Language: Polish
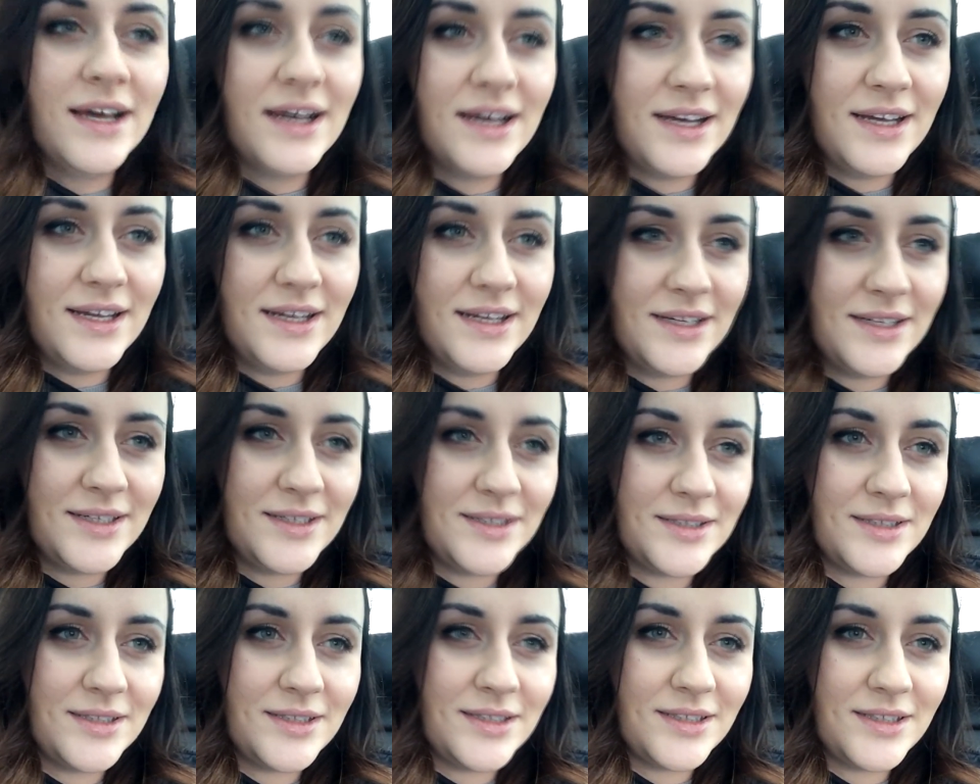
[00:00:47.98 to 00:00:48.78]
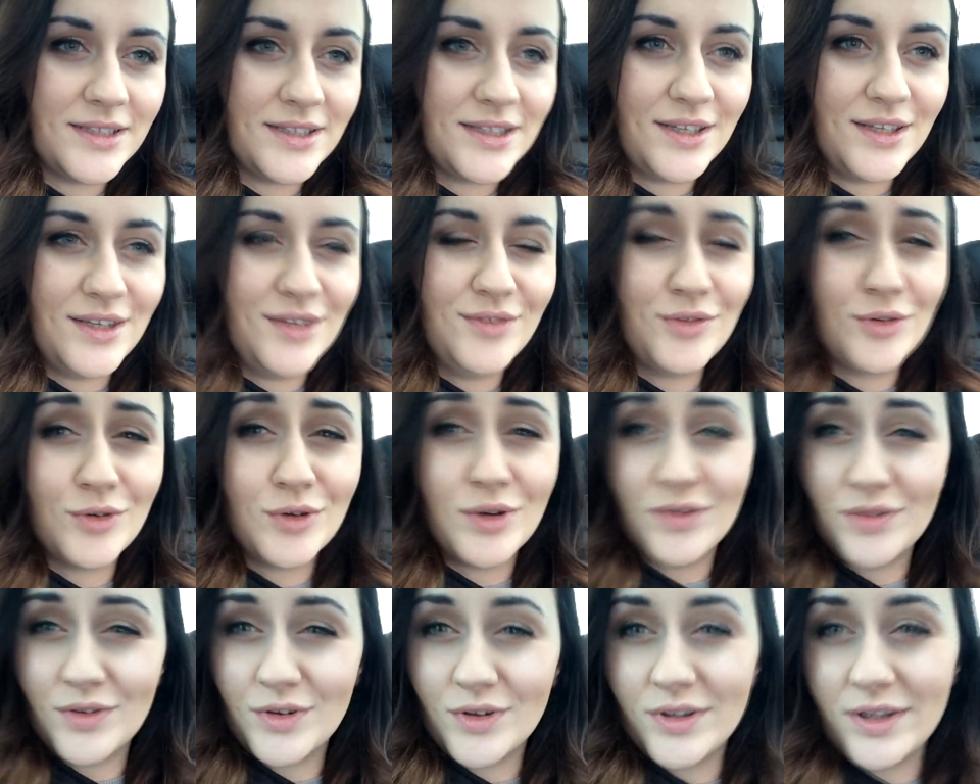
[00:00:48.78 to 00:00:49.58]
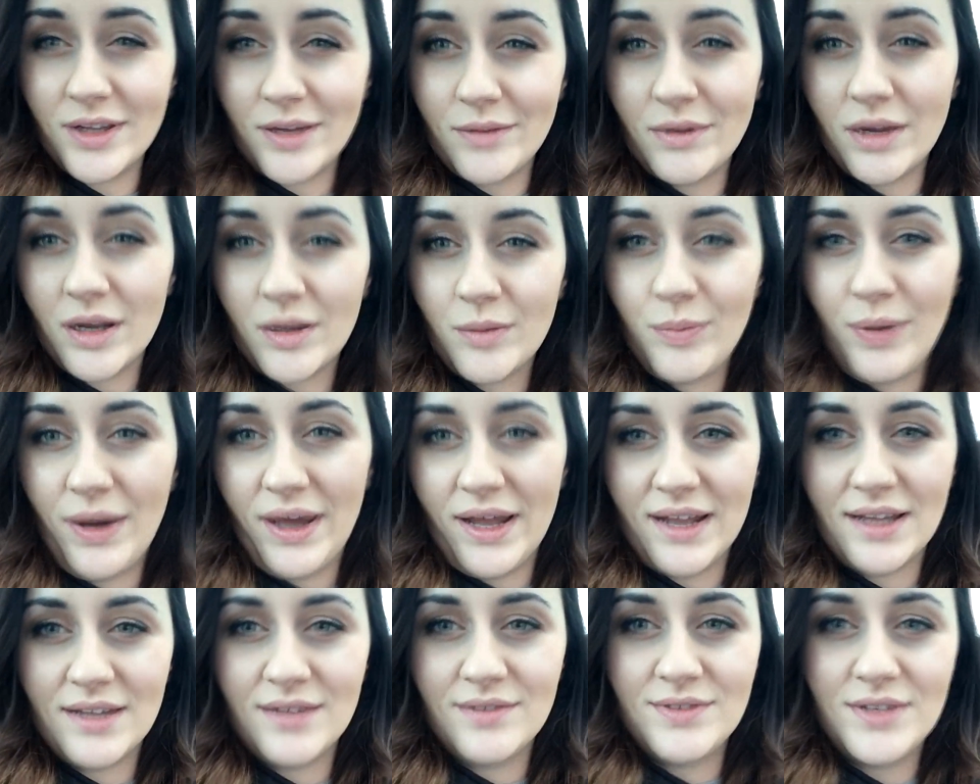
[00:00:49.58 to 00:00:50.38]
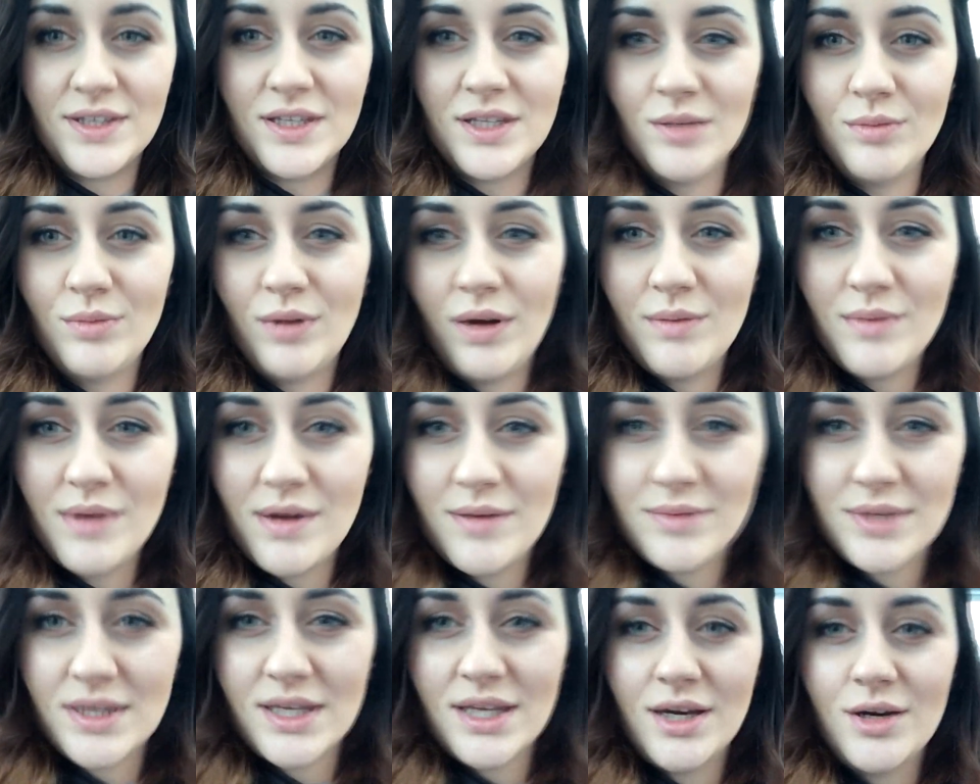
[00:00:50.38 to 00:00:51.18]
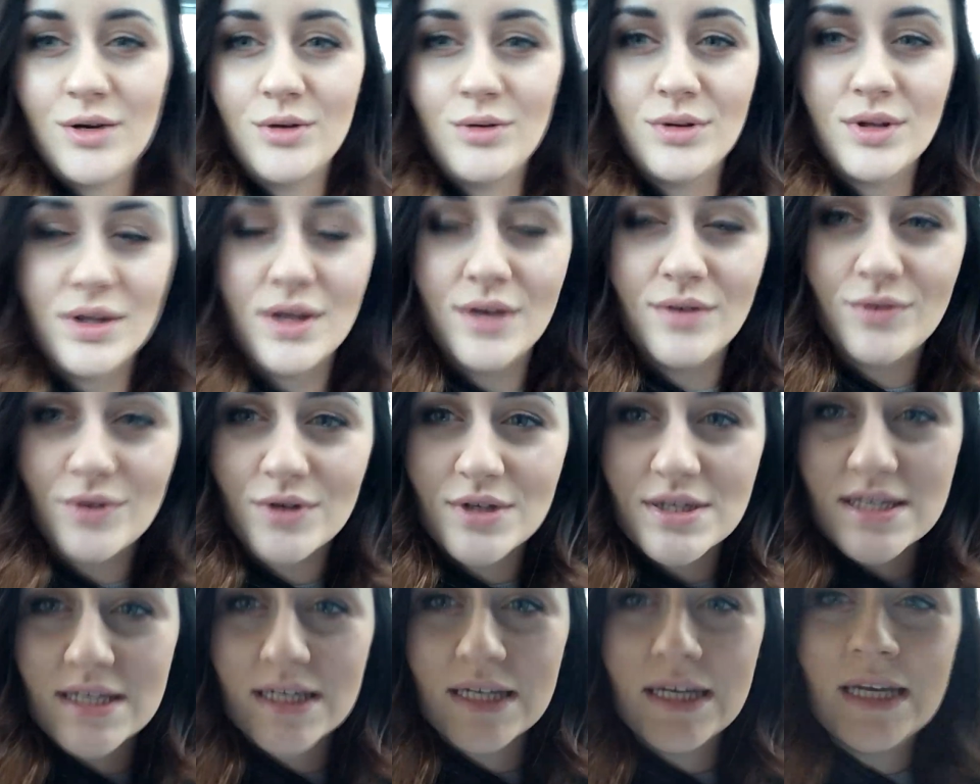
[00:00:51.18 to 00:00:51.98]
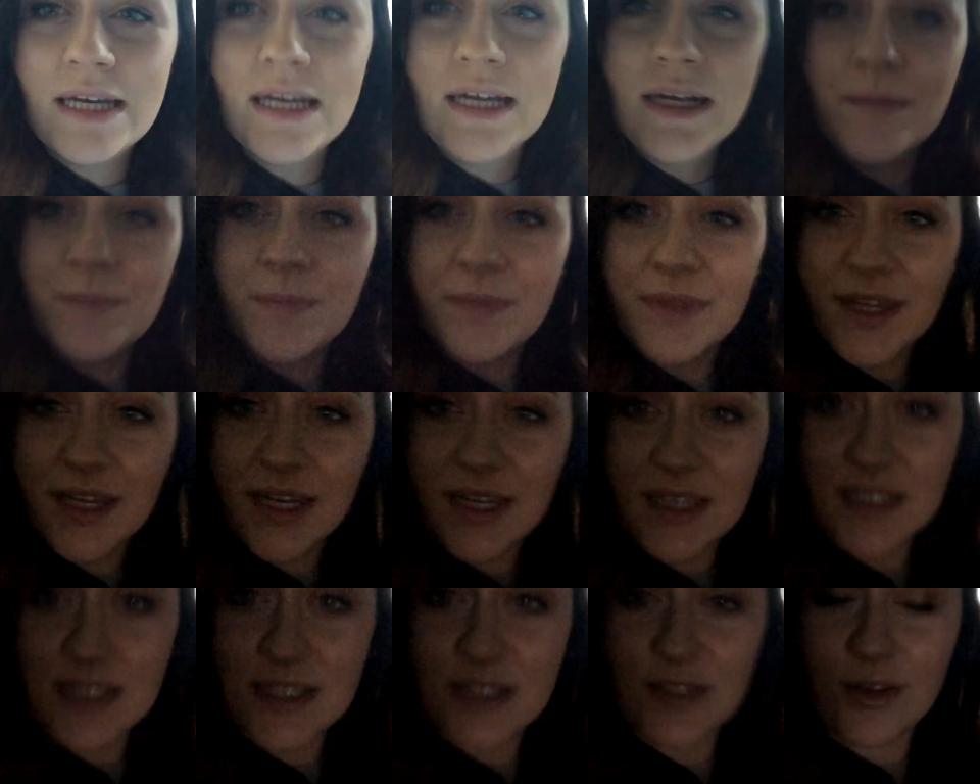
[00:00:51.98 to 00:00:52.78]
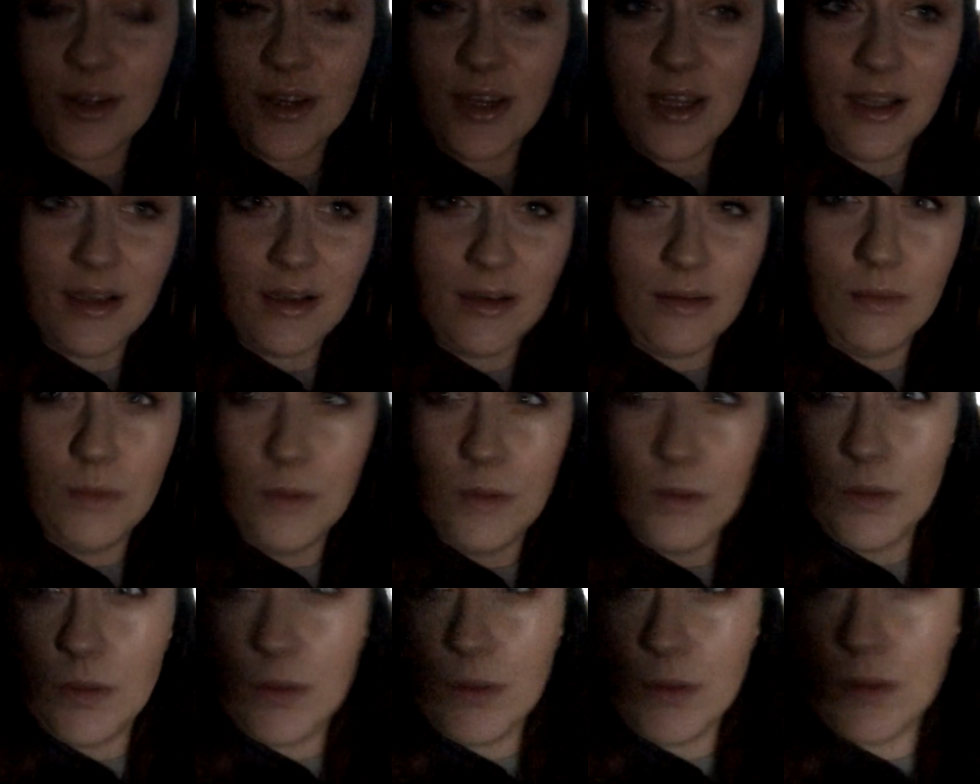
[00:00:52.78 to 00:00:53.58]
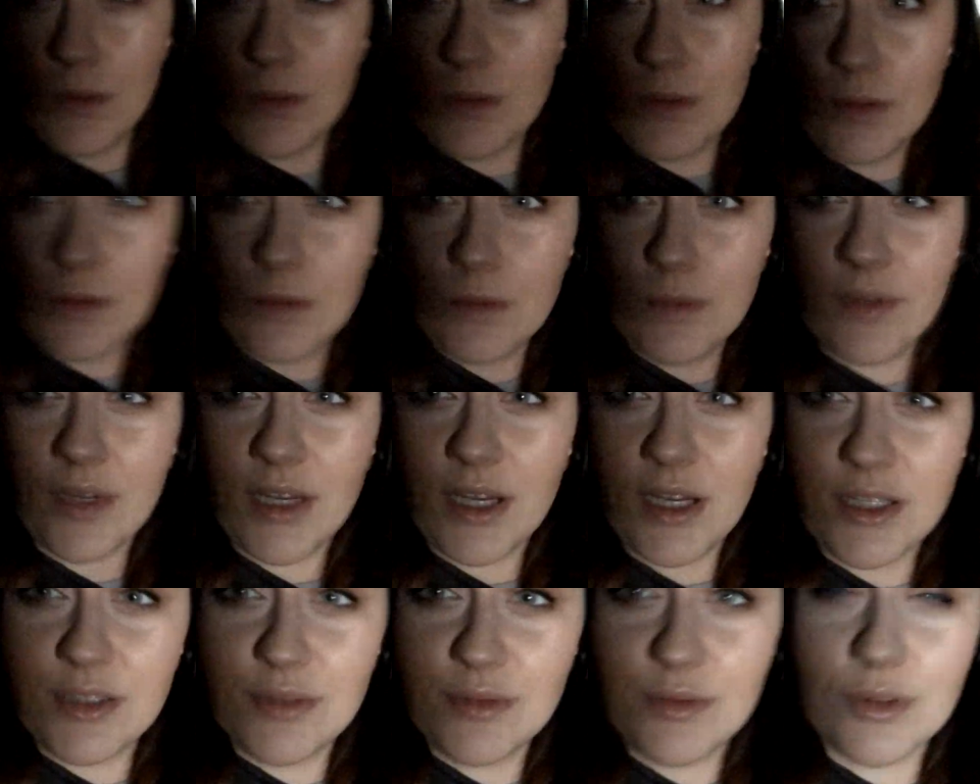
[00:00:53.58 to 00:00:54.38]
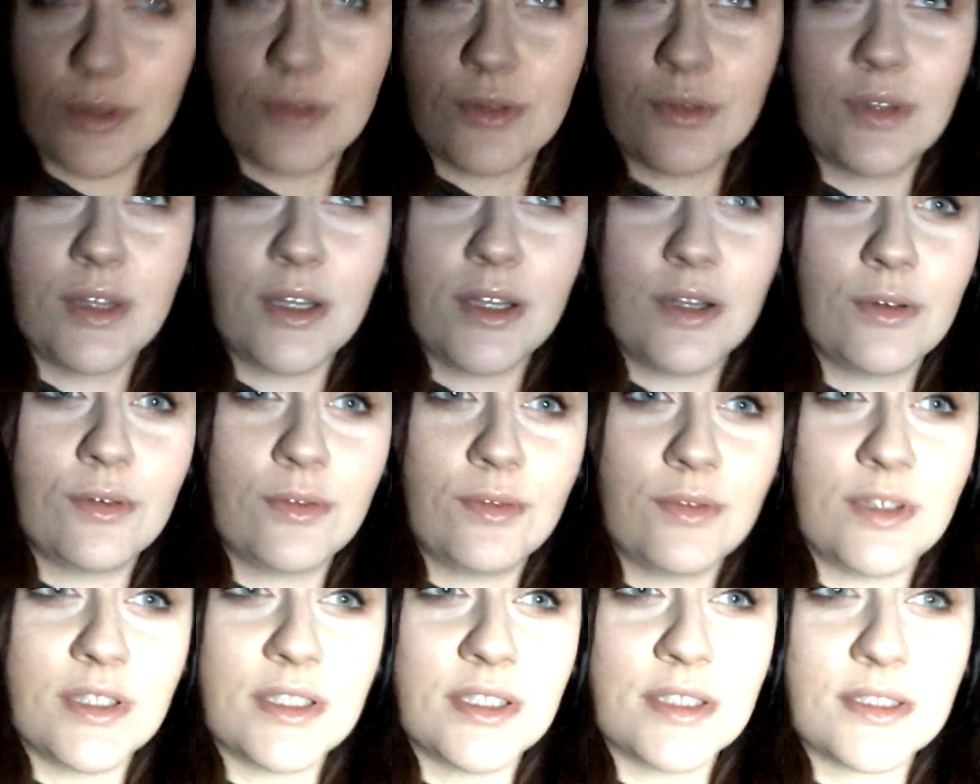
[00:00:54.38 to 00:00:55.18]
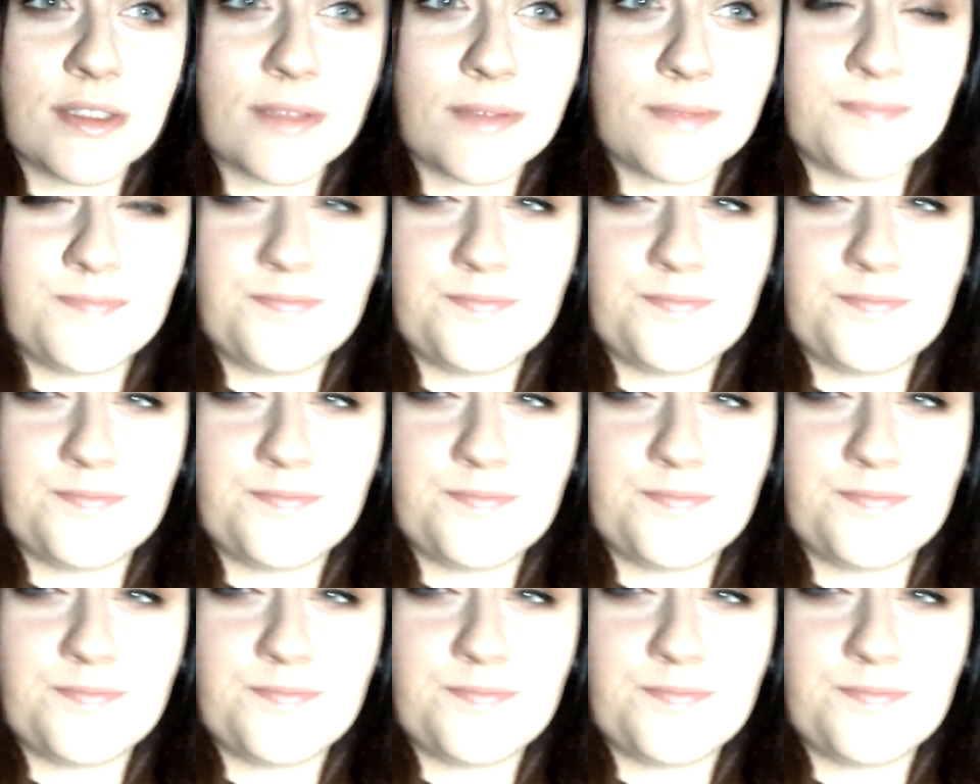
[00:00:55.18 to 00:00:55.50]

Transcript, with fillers: e, i w ogóle wyglądałam jak baran wtedy, bo ja miałam takie krótkie włosy. Teraz jest trochę uhu, wjechaliśmy do tunelu, więc